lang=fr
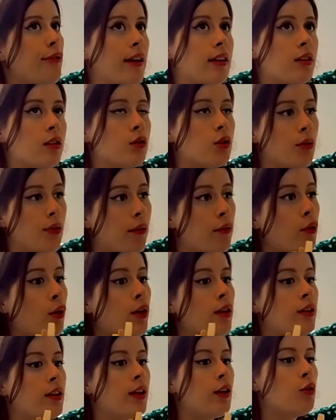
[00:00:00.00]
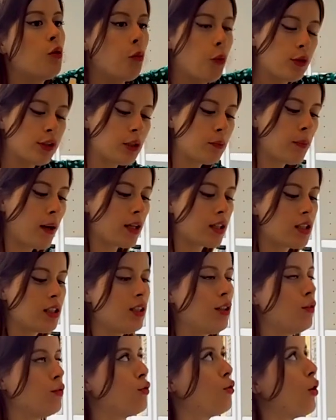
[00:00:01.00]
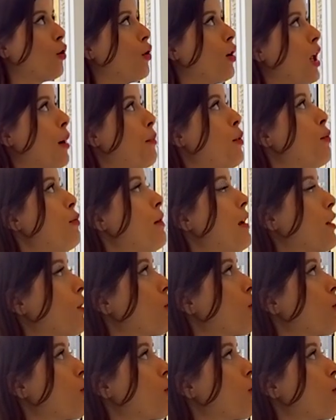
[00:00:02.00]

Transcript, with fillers: dans le fait de favoriser une petite partie de la